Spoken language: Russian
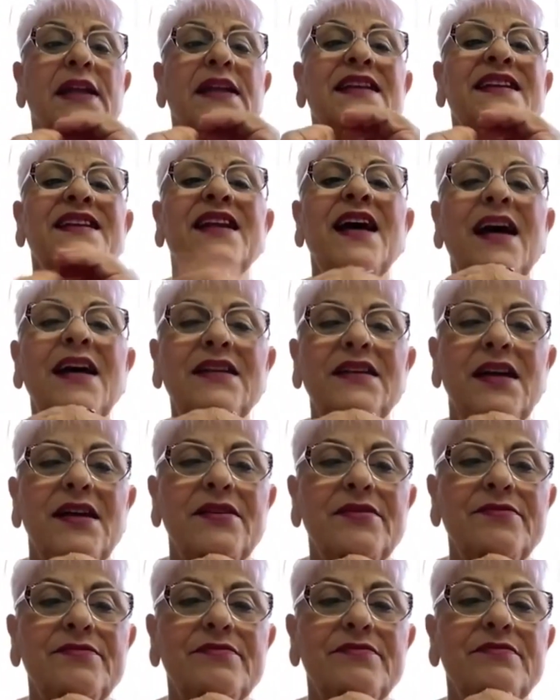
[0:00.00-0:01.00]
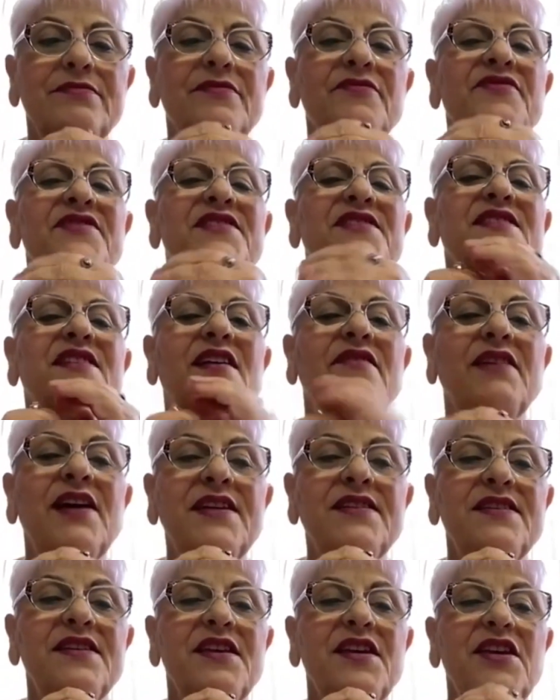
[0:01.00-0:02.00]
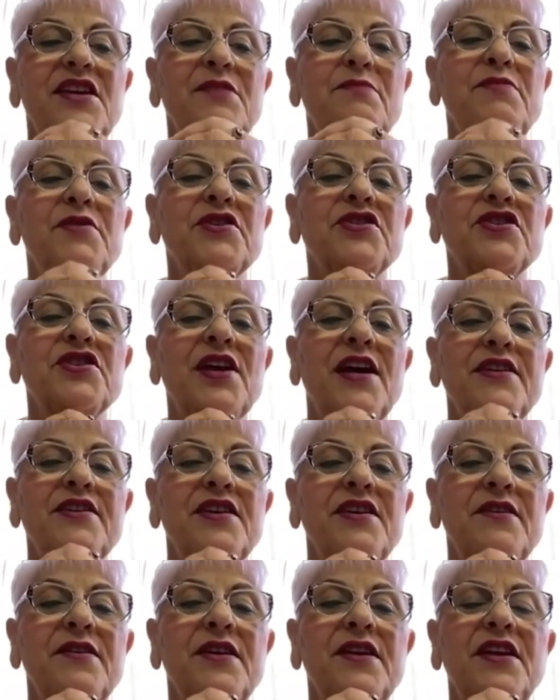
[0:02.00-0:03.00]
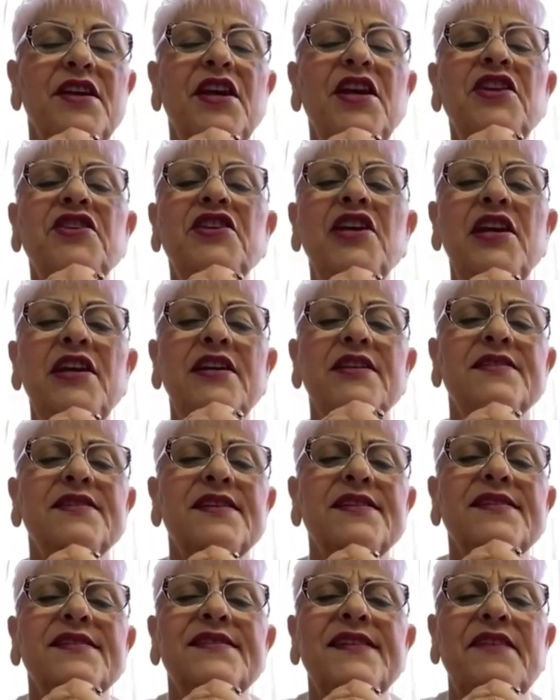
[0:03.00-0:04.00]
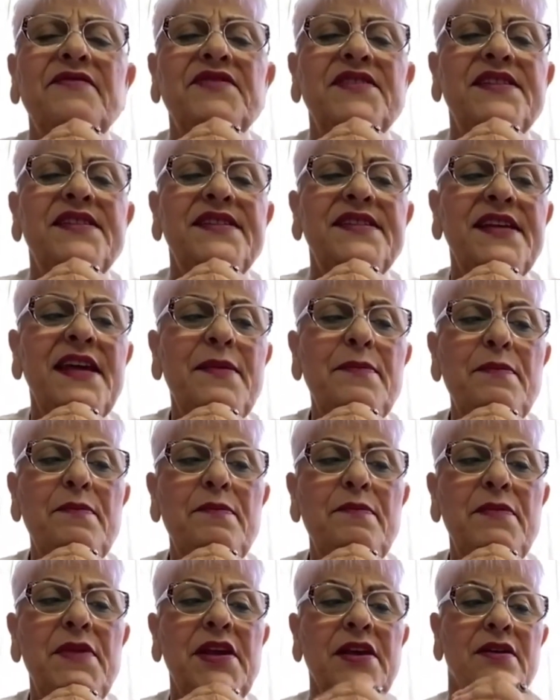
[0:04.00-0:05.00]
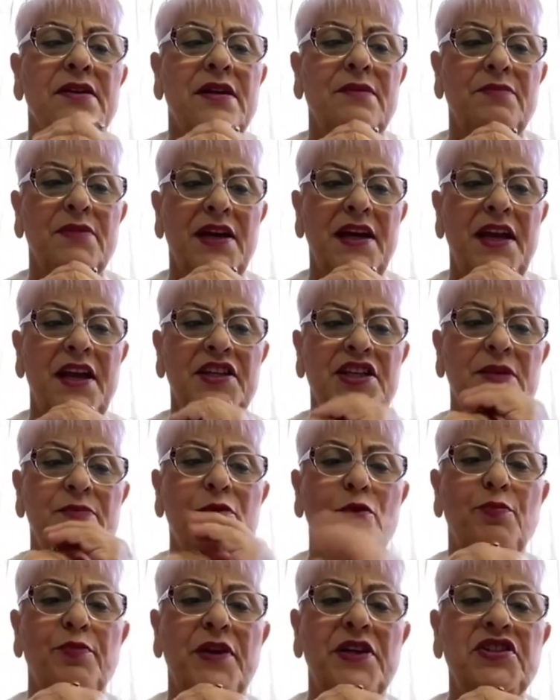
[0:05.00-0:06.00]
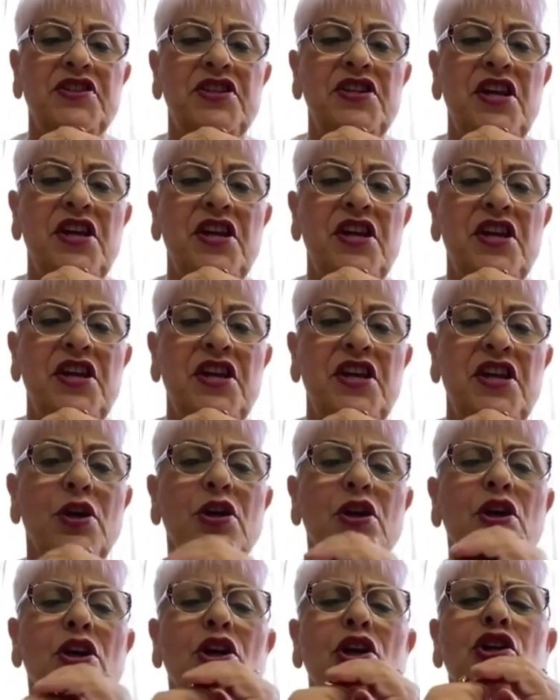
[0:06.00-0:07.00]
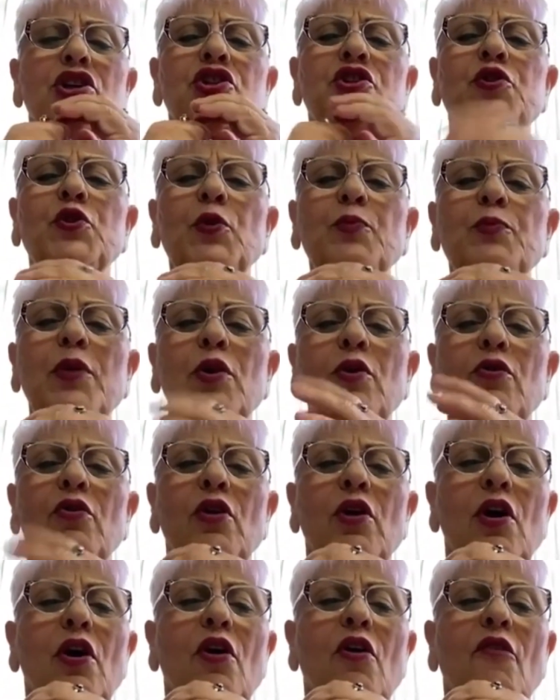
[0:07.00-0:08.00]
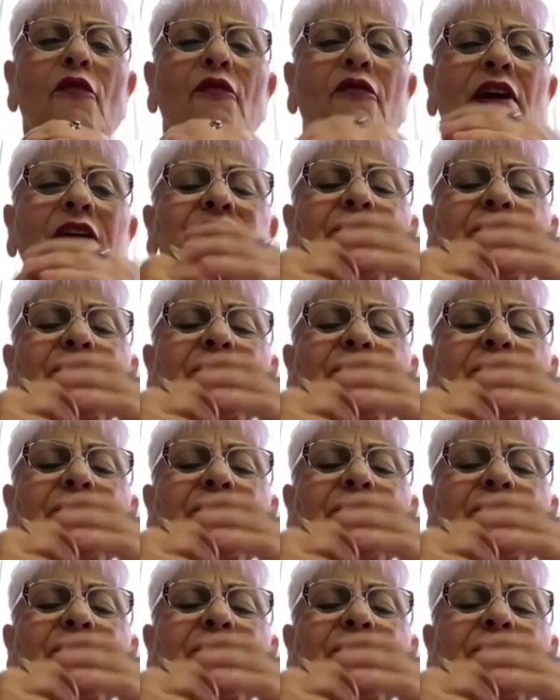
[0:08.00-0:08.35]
Надо вставать и бежать и делиться со всем миром этими упражнениями, чтобы во